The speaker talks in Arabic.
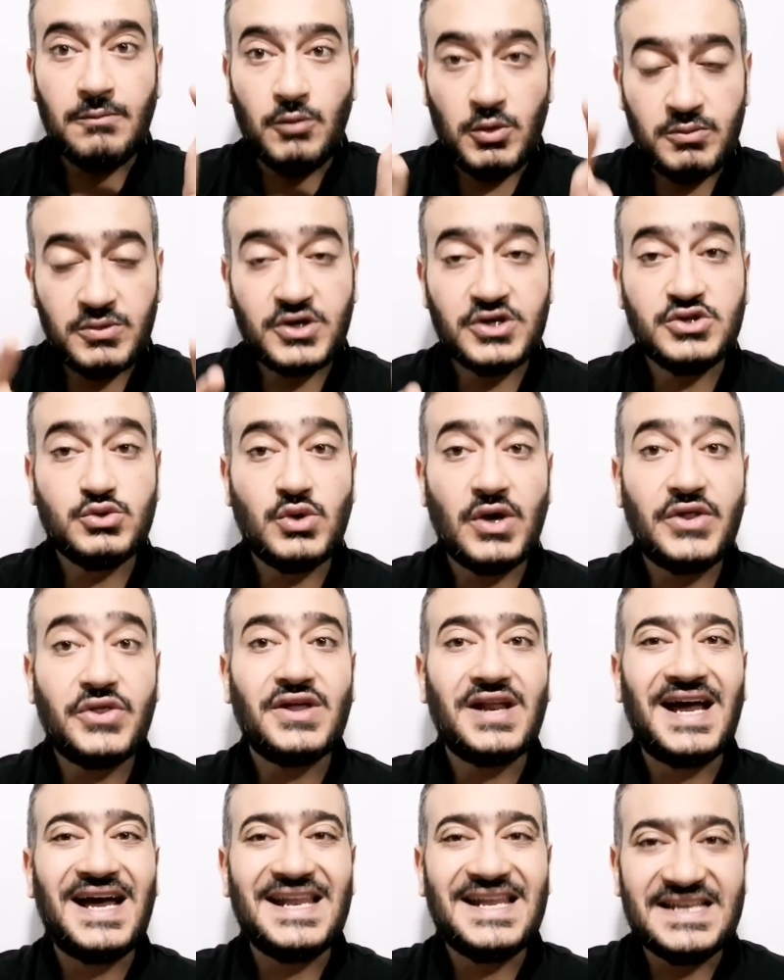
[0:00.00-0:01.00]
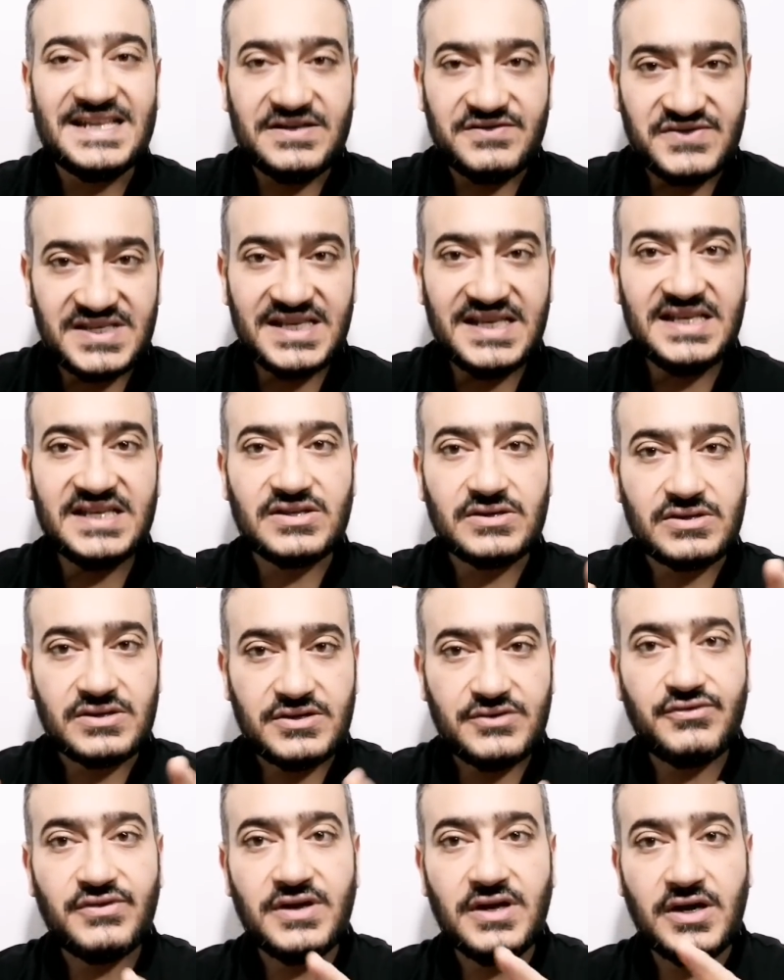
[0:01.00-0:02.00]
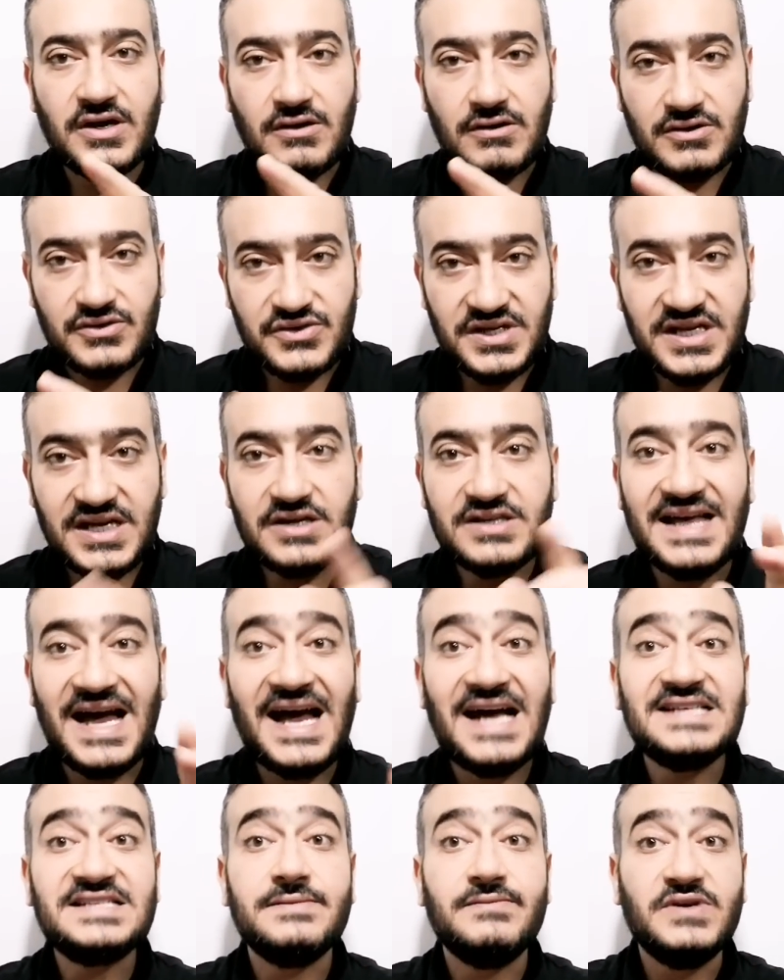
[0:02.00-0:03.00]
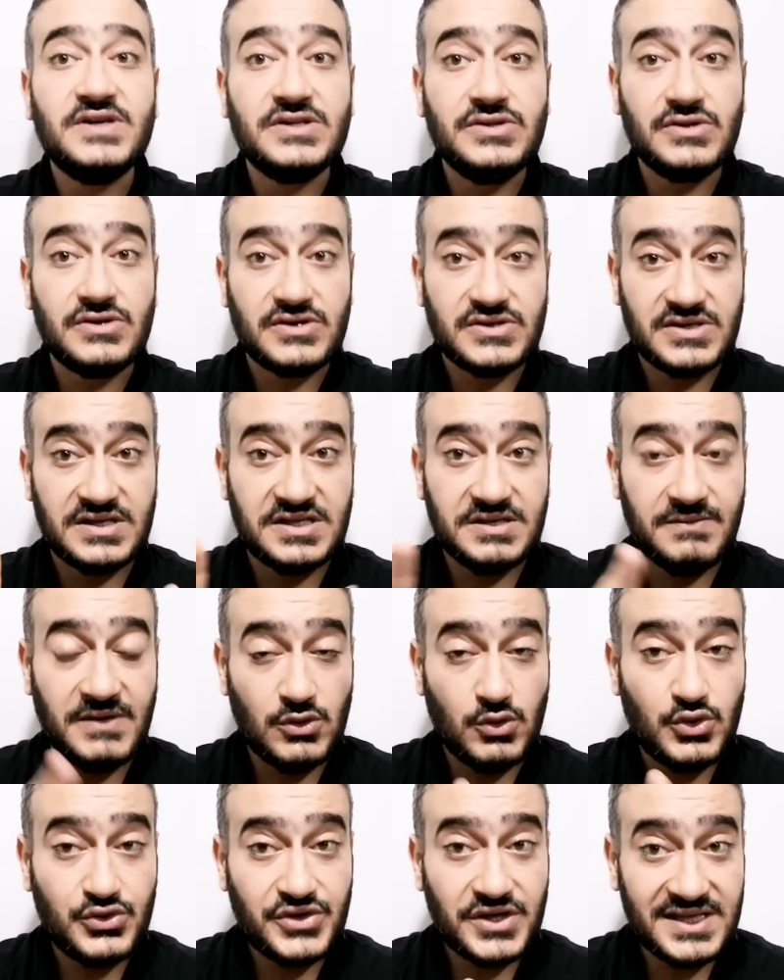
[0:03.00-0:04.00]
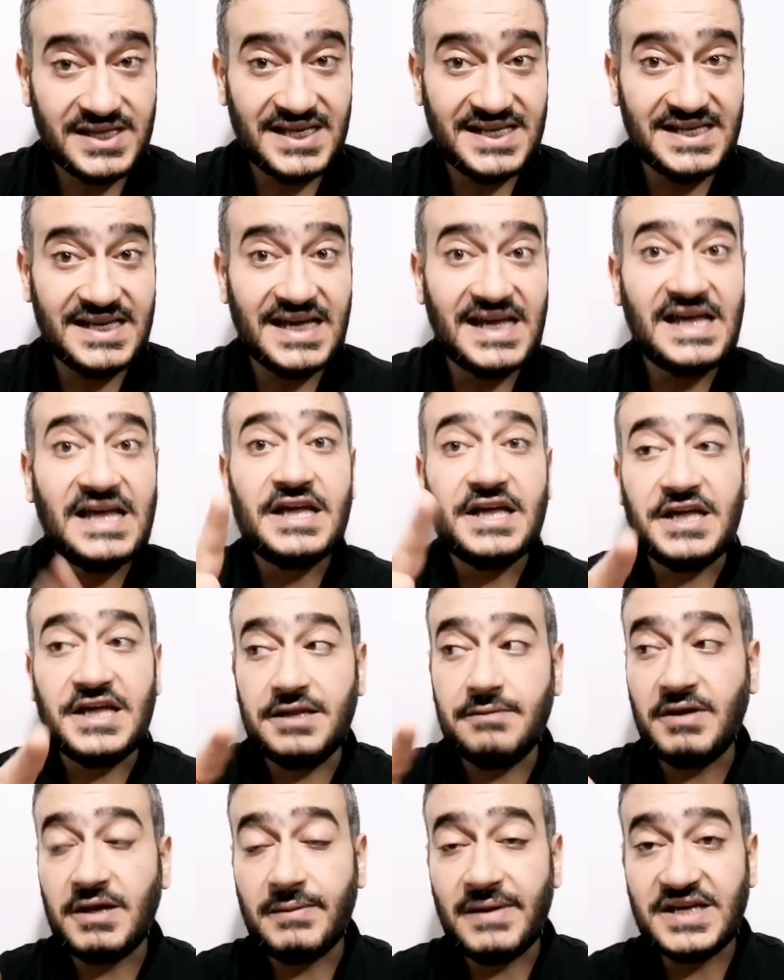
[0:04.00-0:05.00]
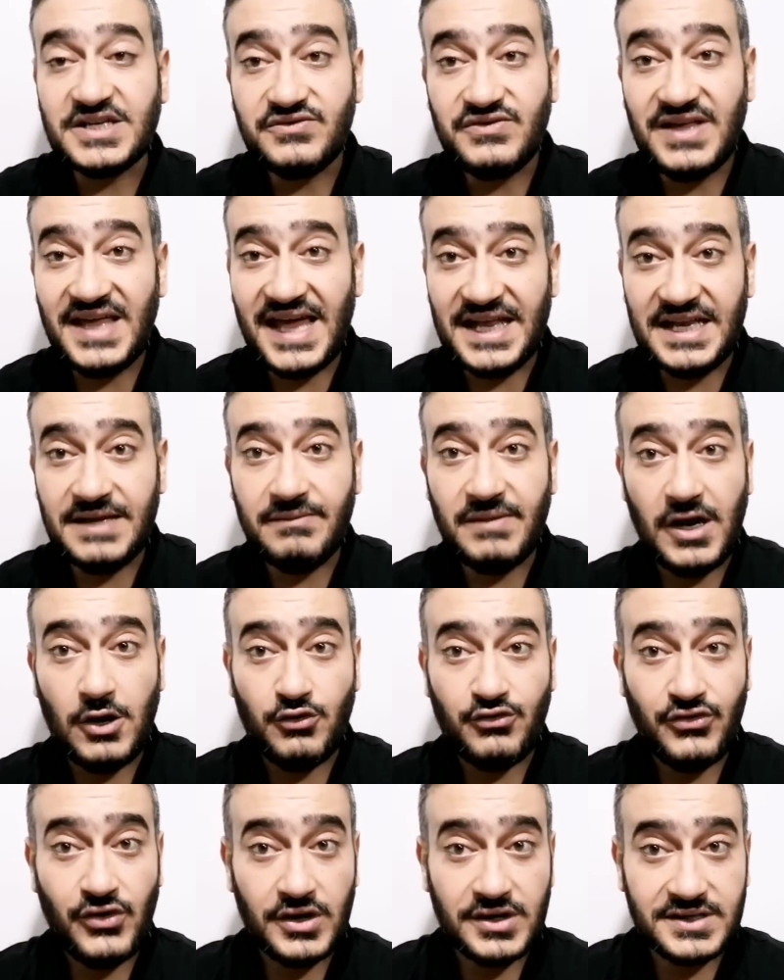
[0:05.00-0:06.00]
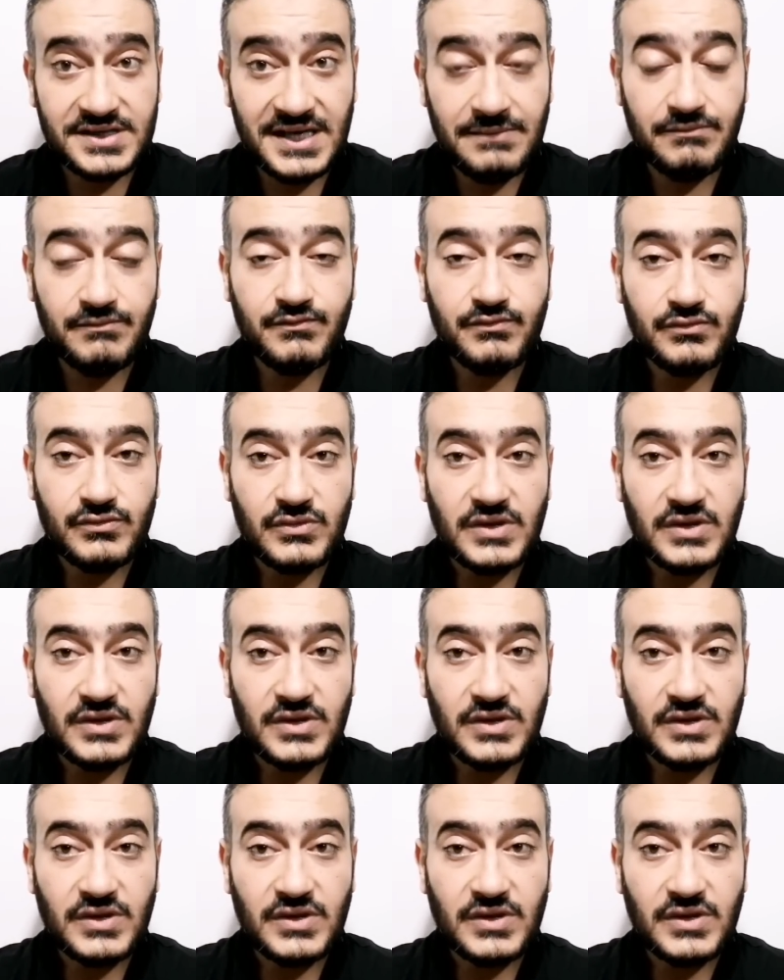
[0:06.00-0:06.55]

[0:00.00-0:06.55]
ممكن تؤثر على نفسيه الطفل الرضيع دي حسب الدراسه يبقى النقطه الثانيه ان ما يبقاش فيه انيميا او فقر دم